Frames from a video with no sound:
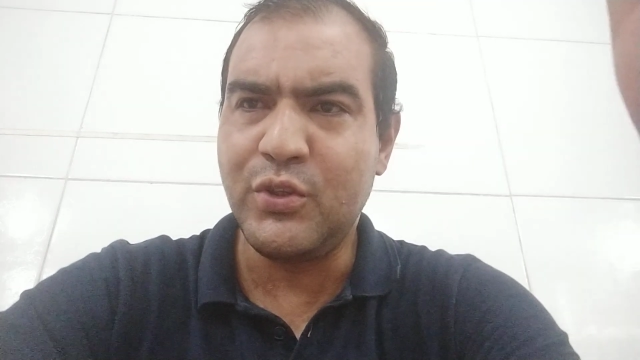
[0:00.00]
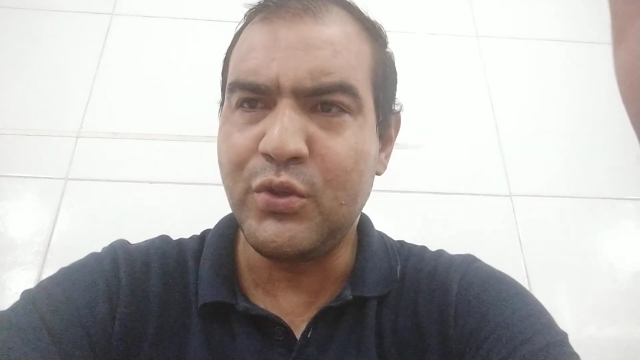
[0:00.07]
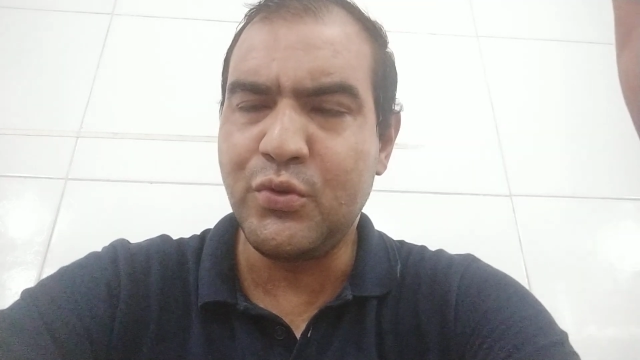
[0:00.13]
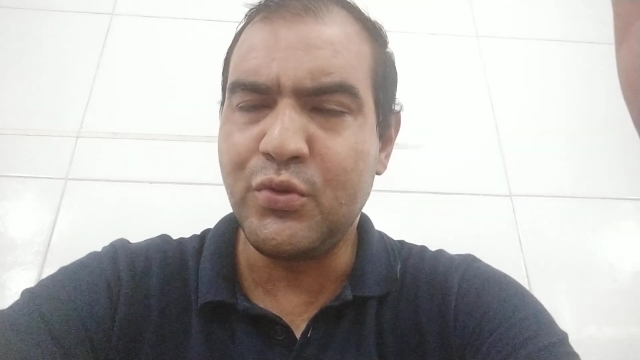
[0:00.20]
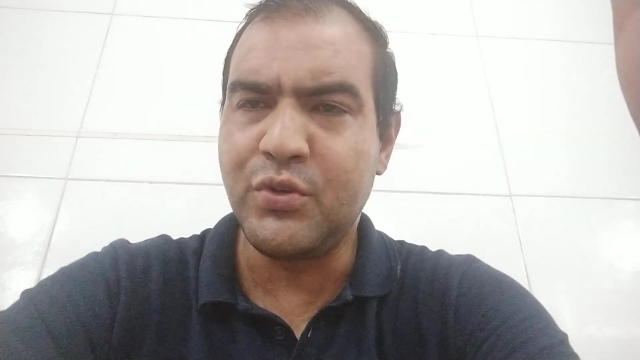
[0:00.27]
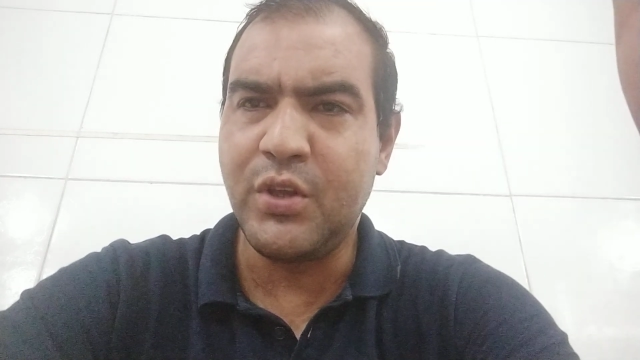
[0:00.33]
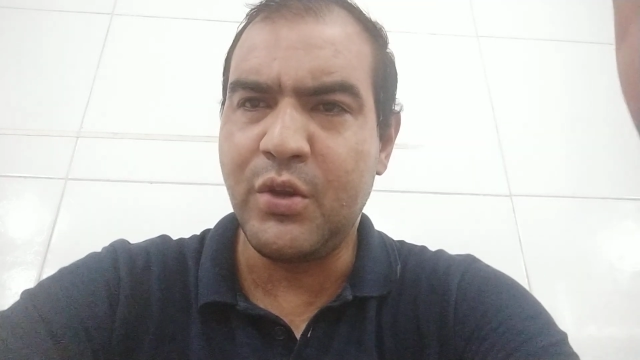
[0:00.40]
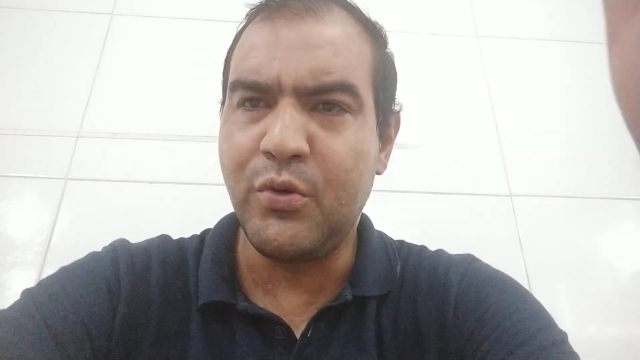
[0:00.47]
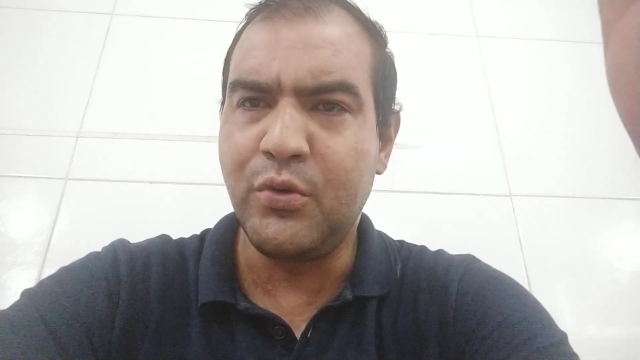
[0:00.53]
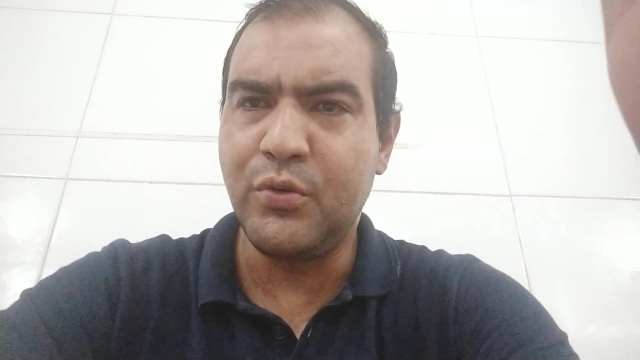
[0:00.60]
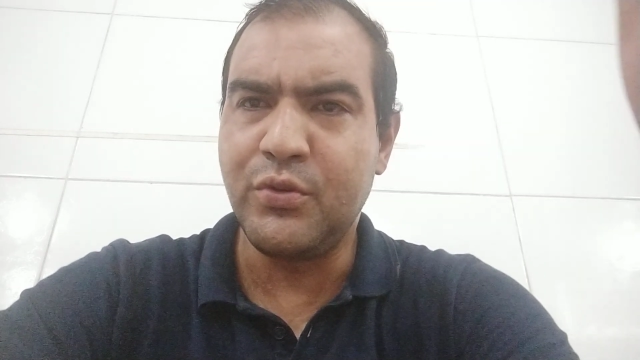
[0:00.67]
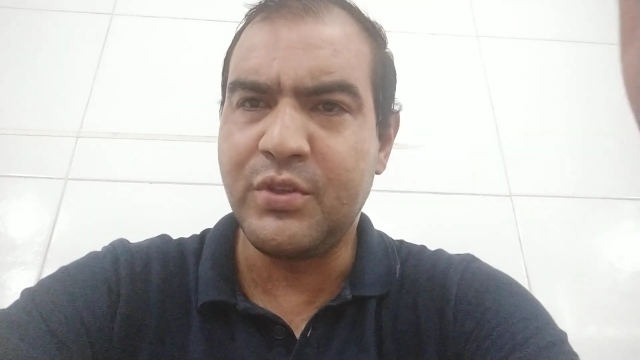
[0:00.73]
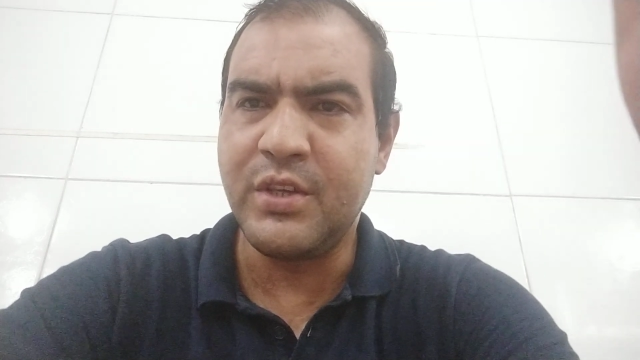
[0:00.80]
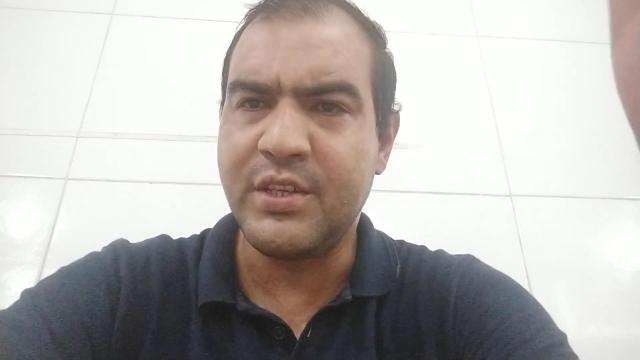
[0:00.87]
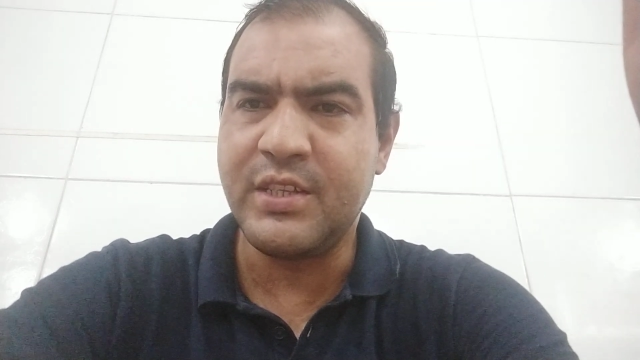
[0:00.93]
diz o Senhor
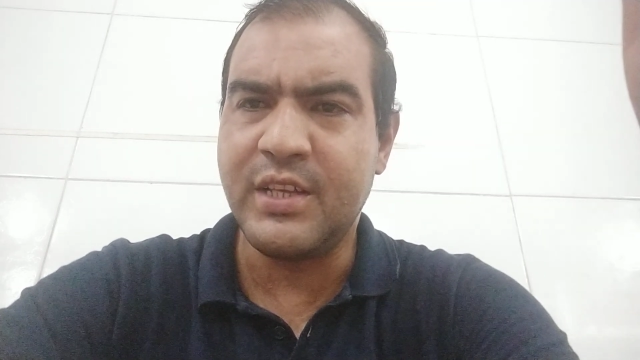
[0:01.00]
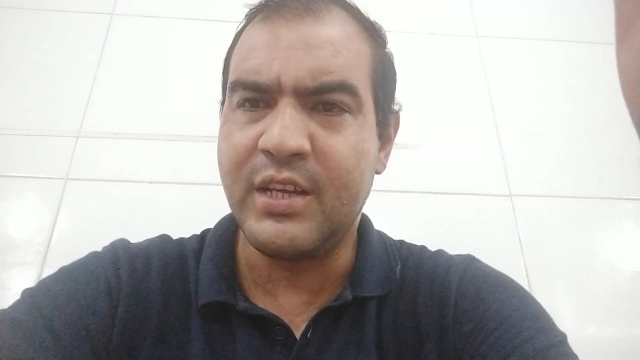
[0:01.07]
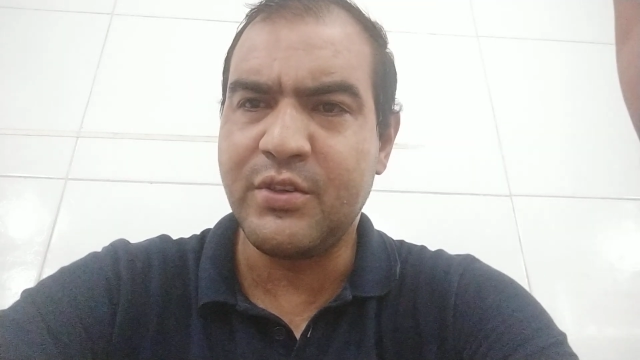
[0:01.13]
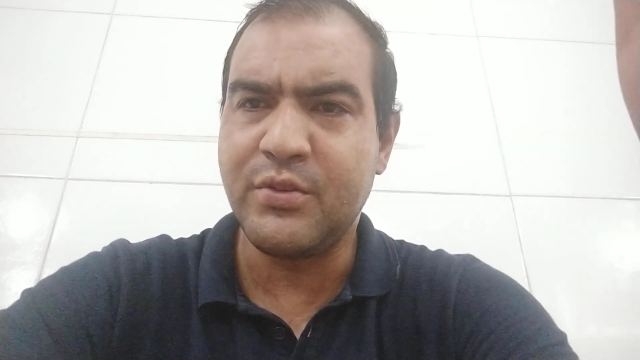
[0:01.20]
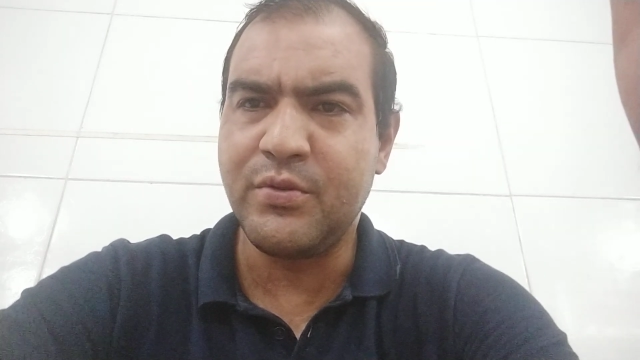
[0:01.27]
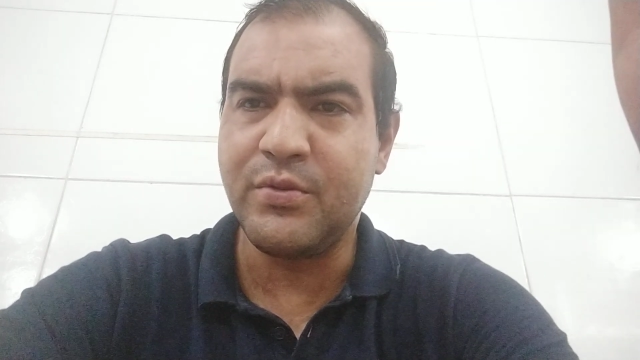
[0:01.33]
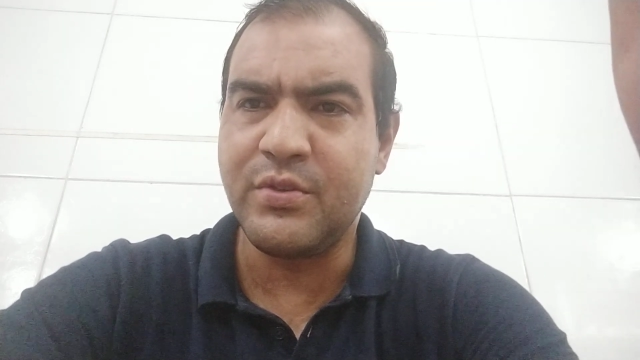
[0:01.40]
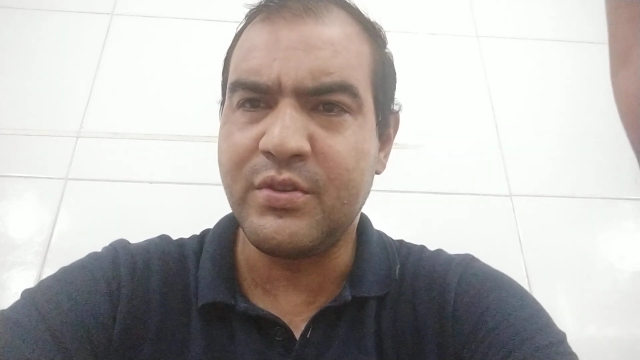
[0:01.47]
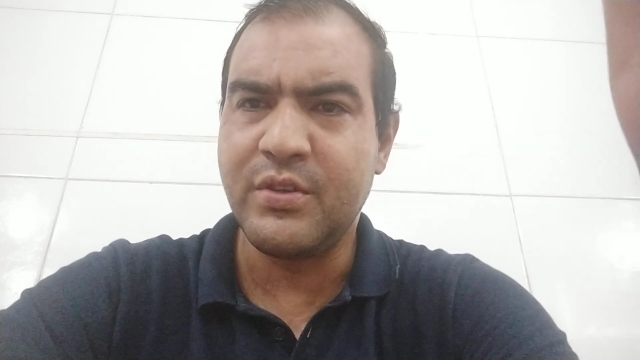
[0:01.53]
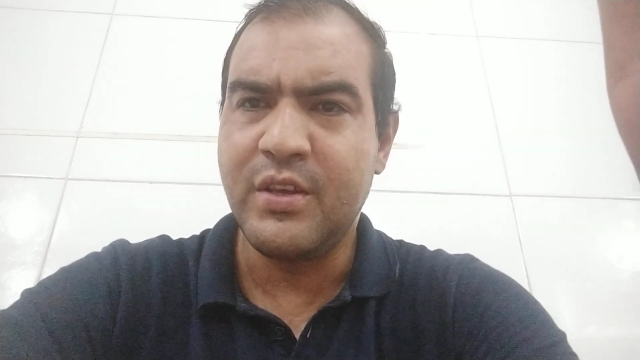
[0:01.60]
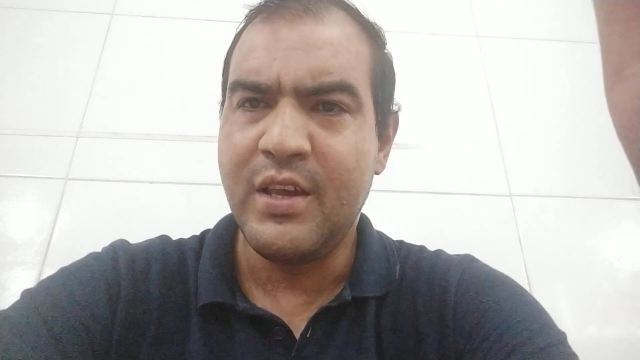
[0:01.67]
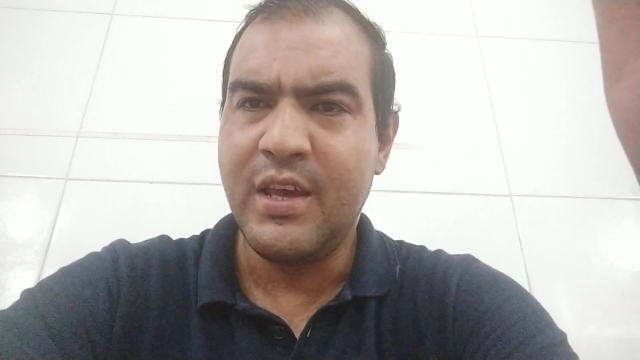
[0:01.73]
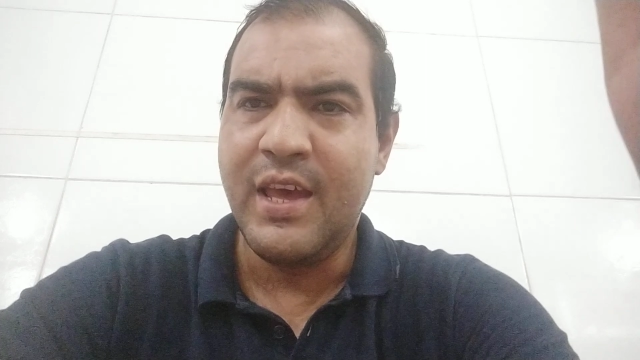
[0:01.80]
dos Exércitos.